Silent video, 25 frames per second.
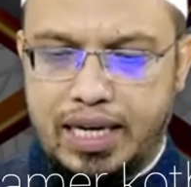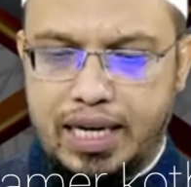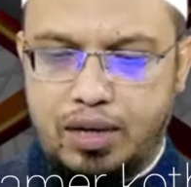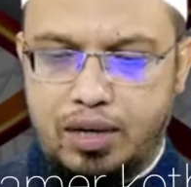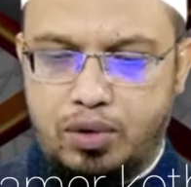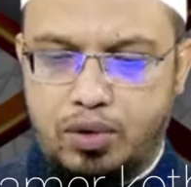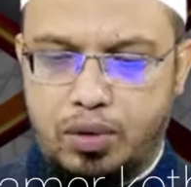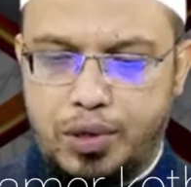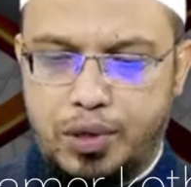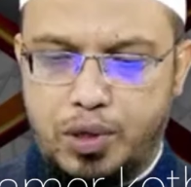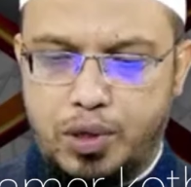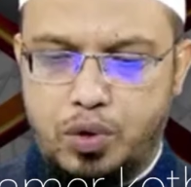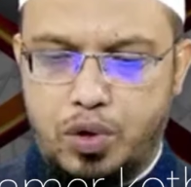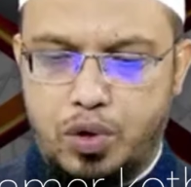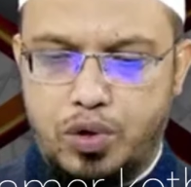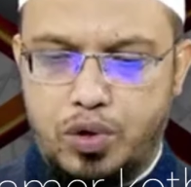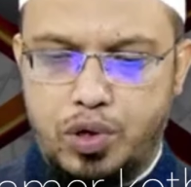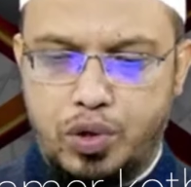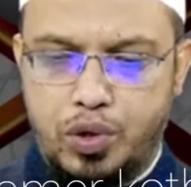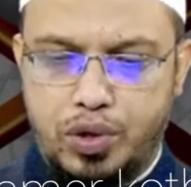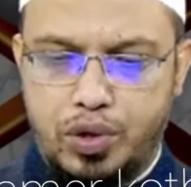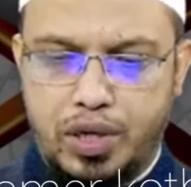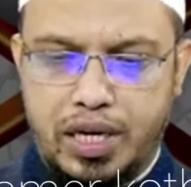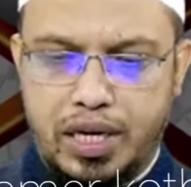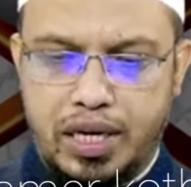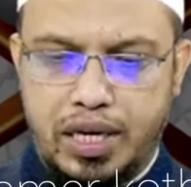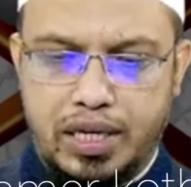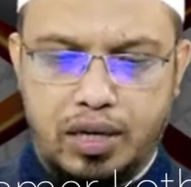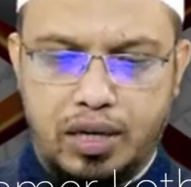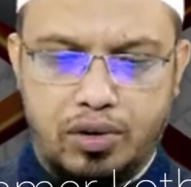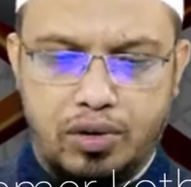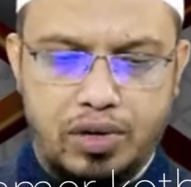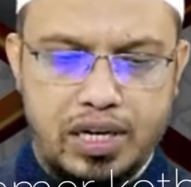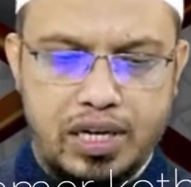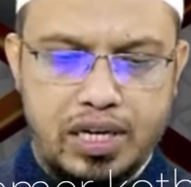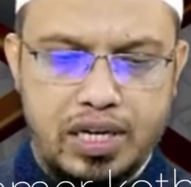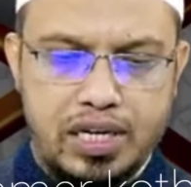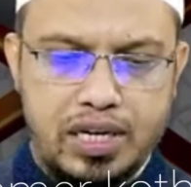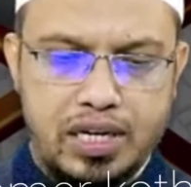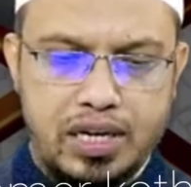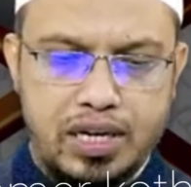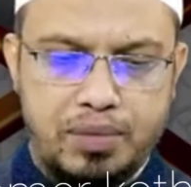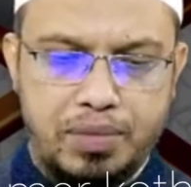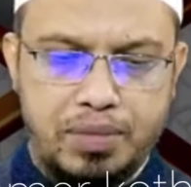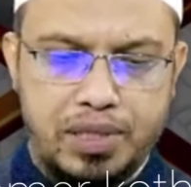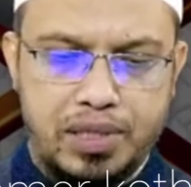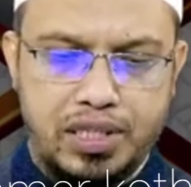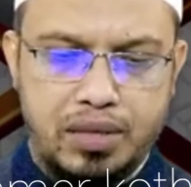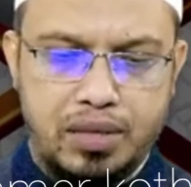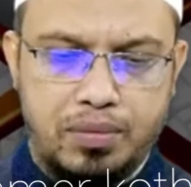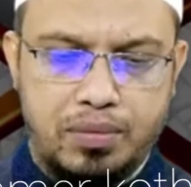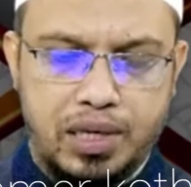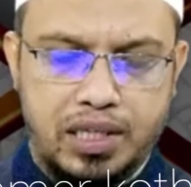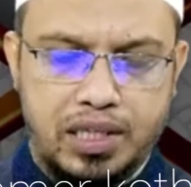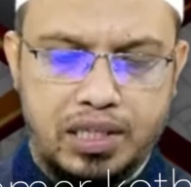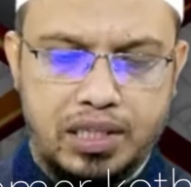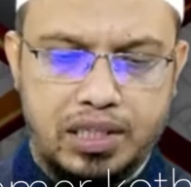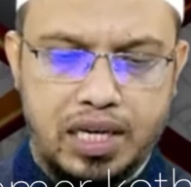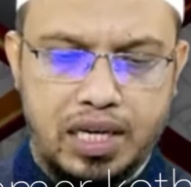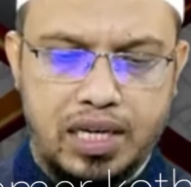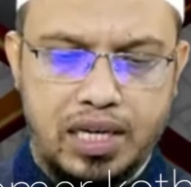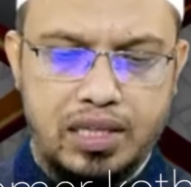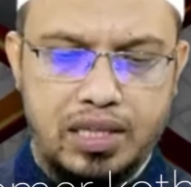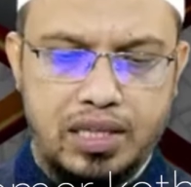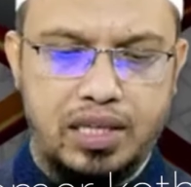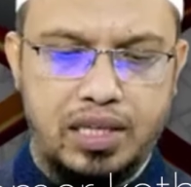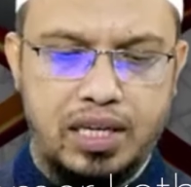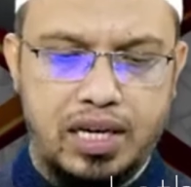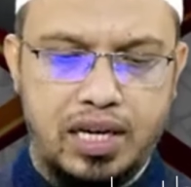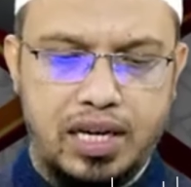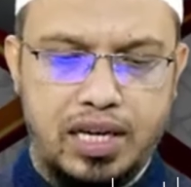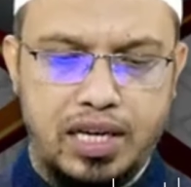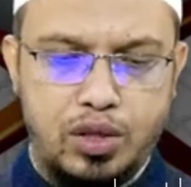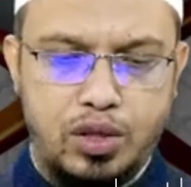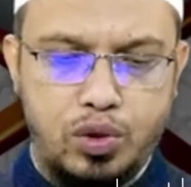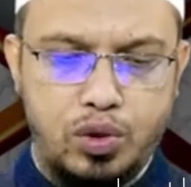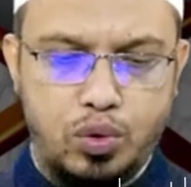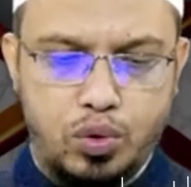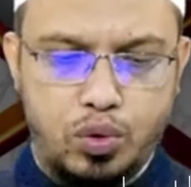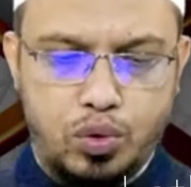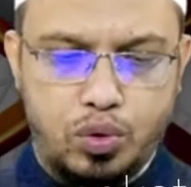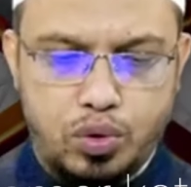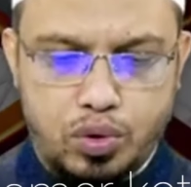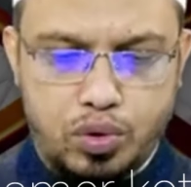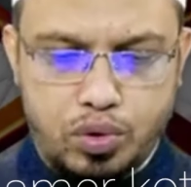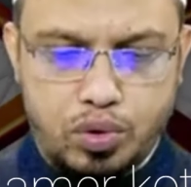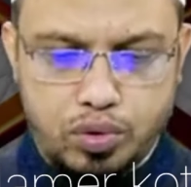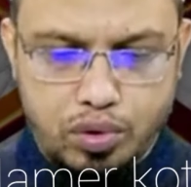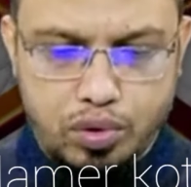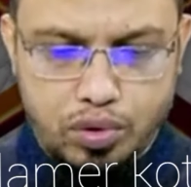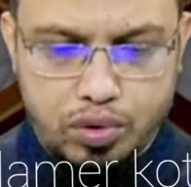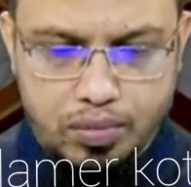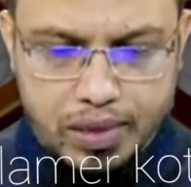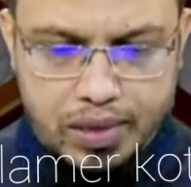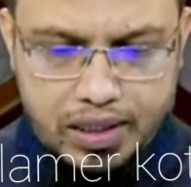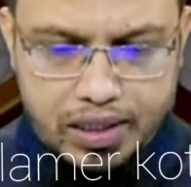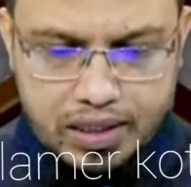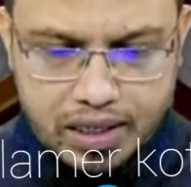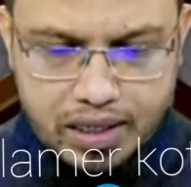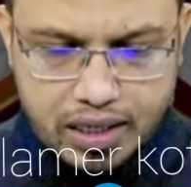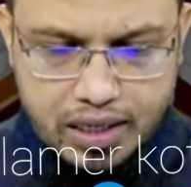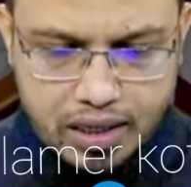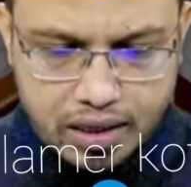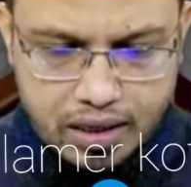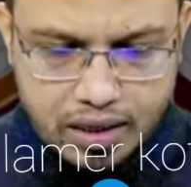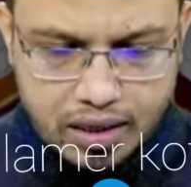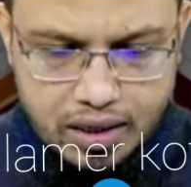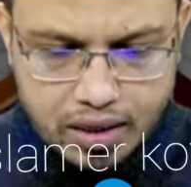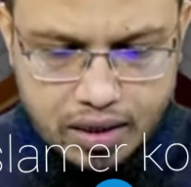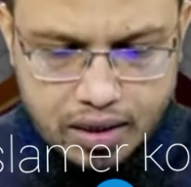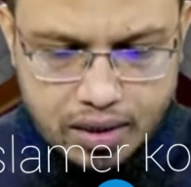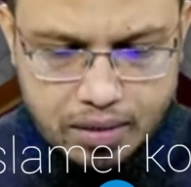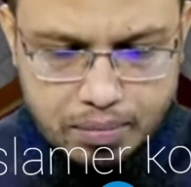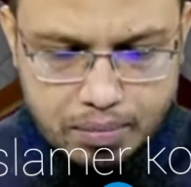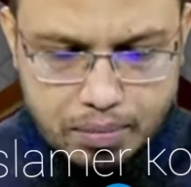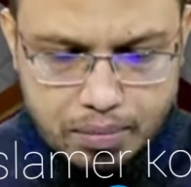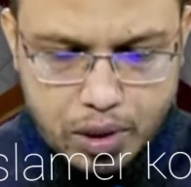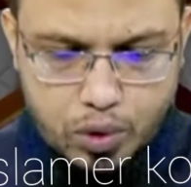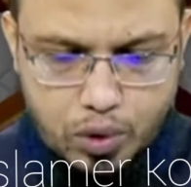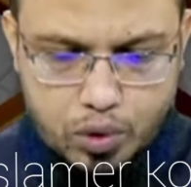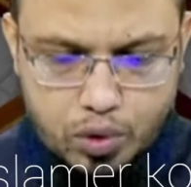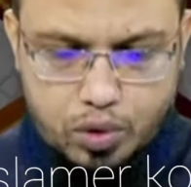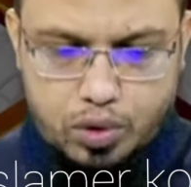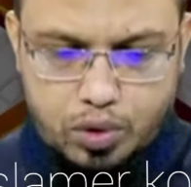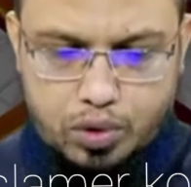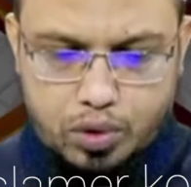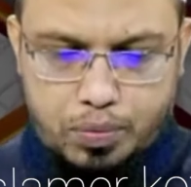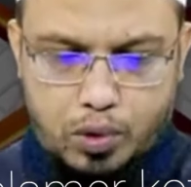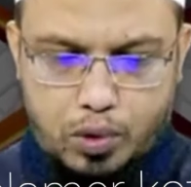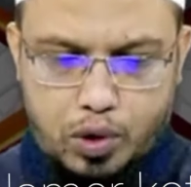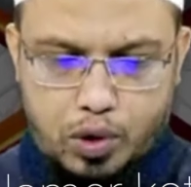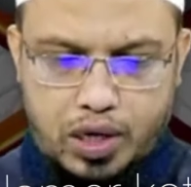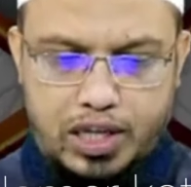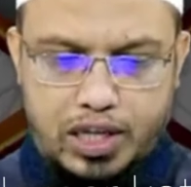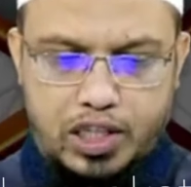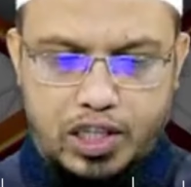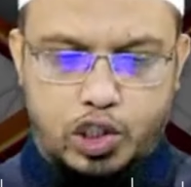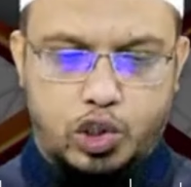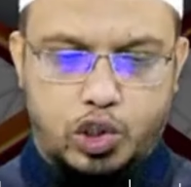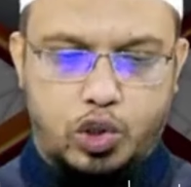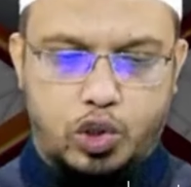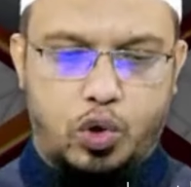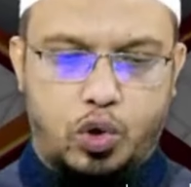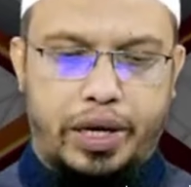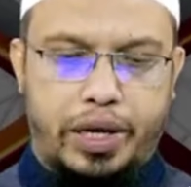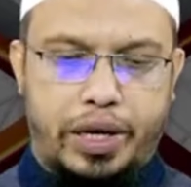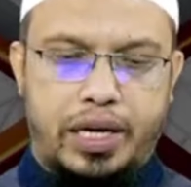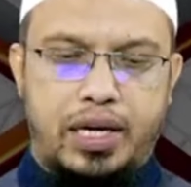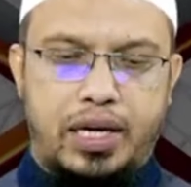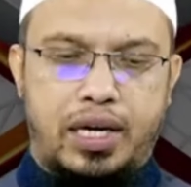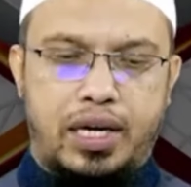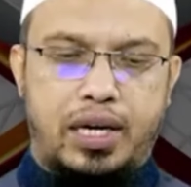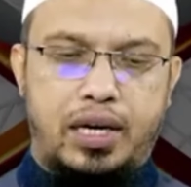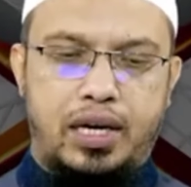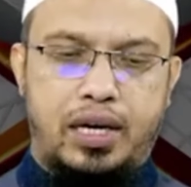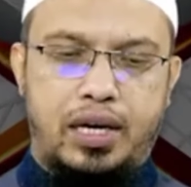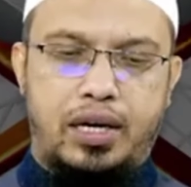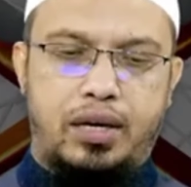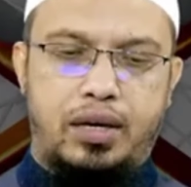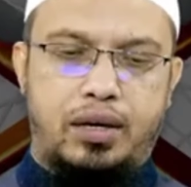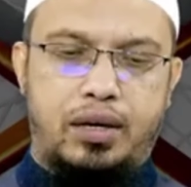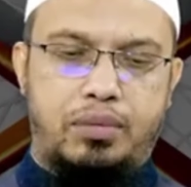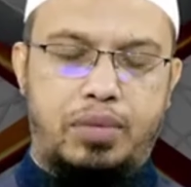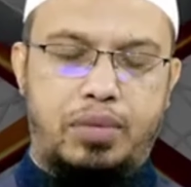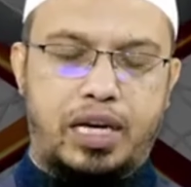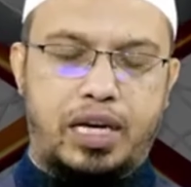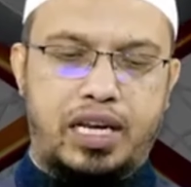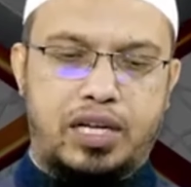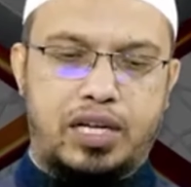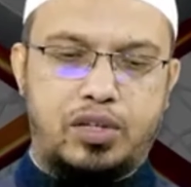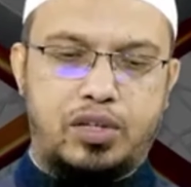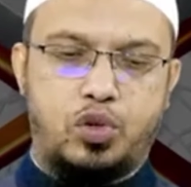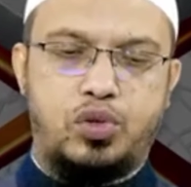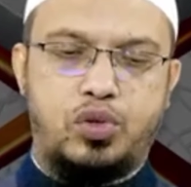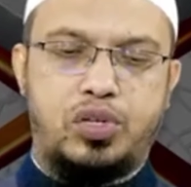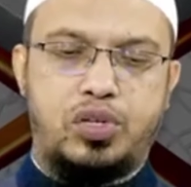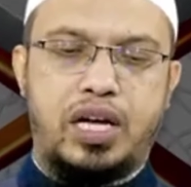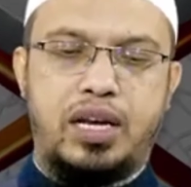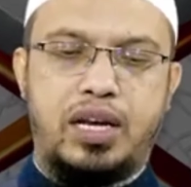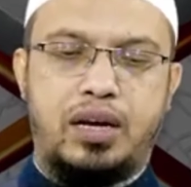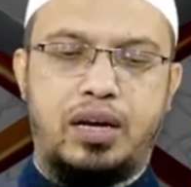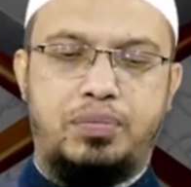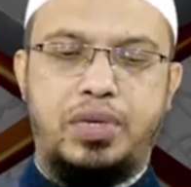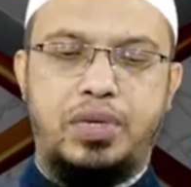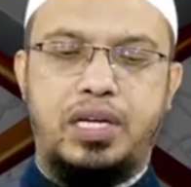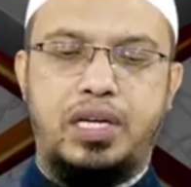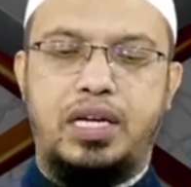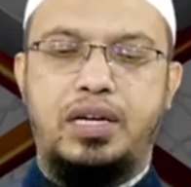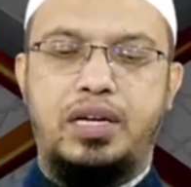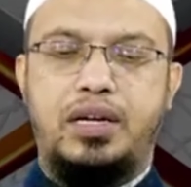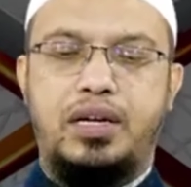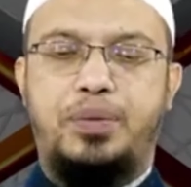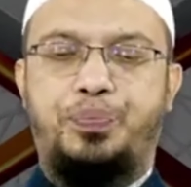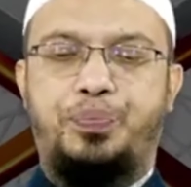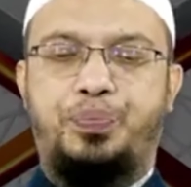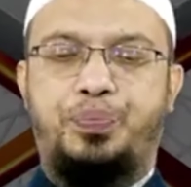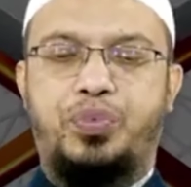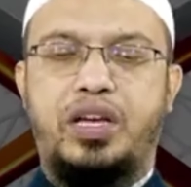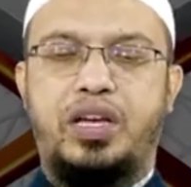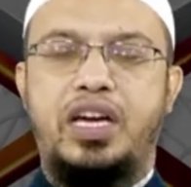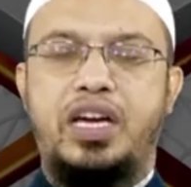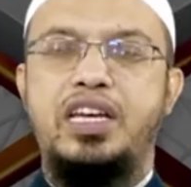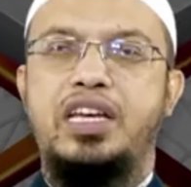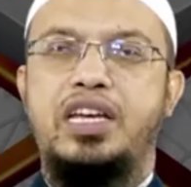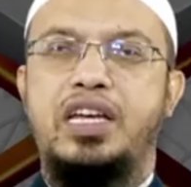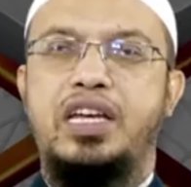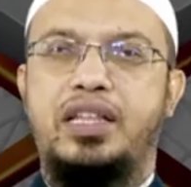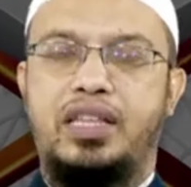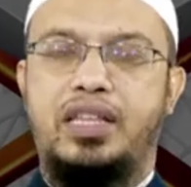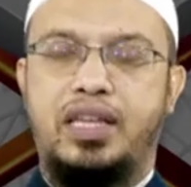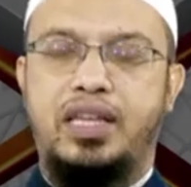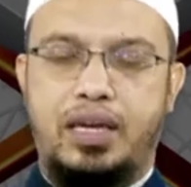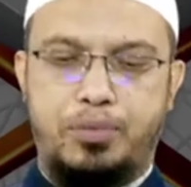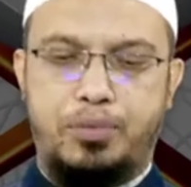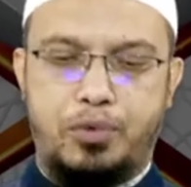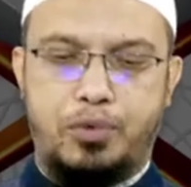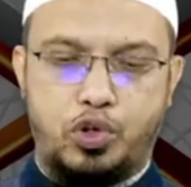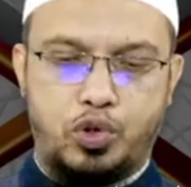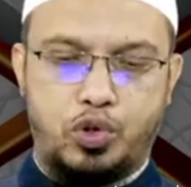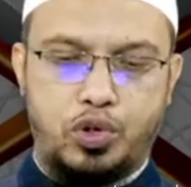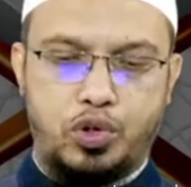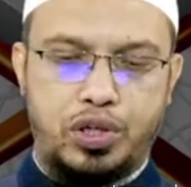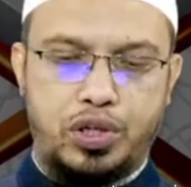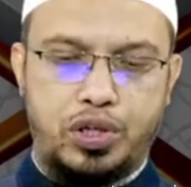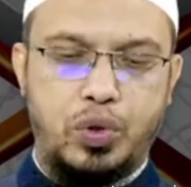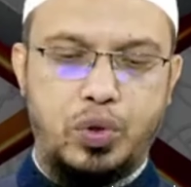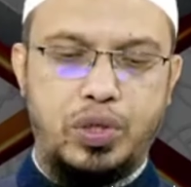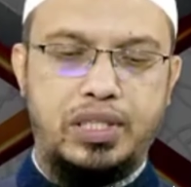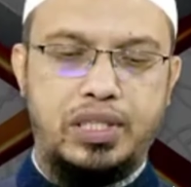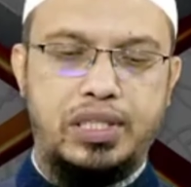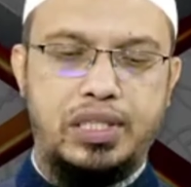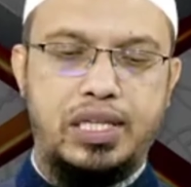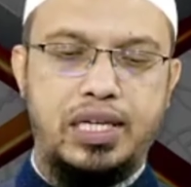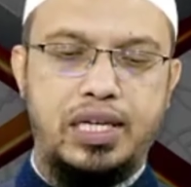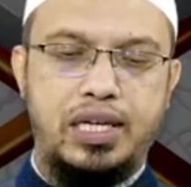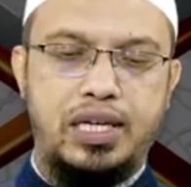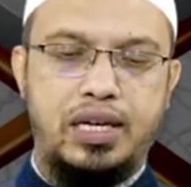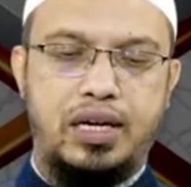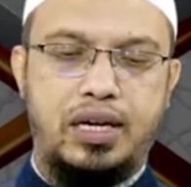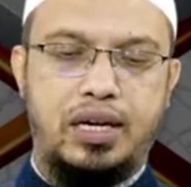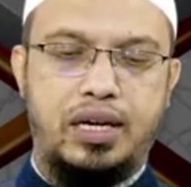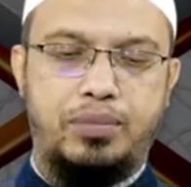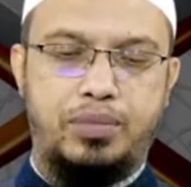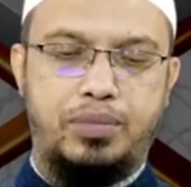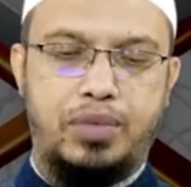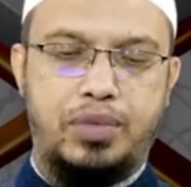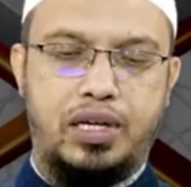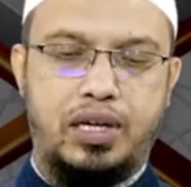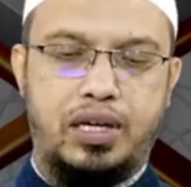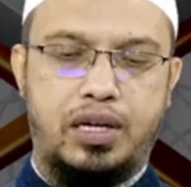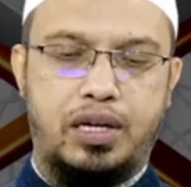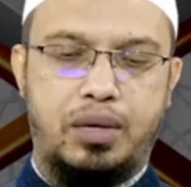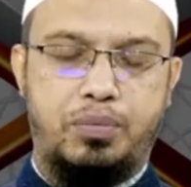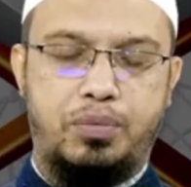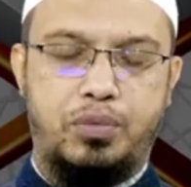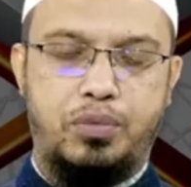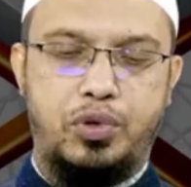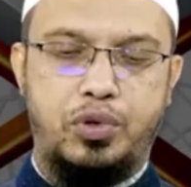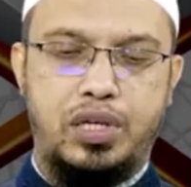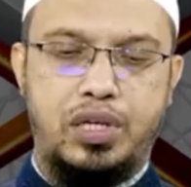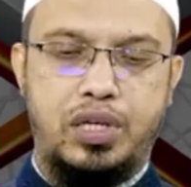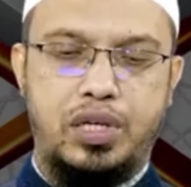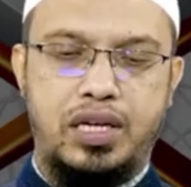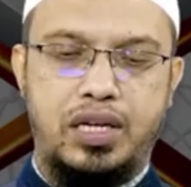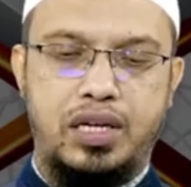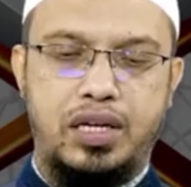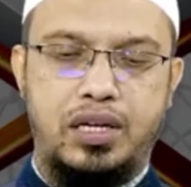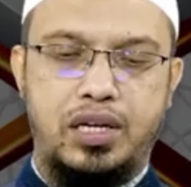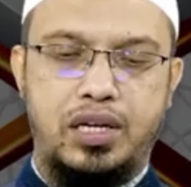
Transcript: এখন আমার করণীয় কি কারণ ইন্ডিয়ার বেশিরভাগ সাহিত্যে হিন্দুত্ববাদের বীরত্ব প্রকাশ করে ভাই রাজ হোসেন আপনি ইন্ডিয়া থেকে প্রশ্নটি করেছেন আপনার প্রতি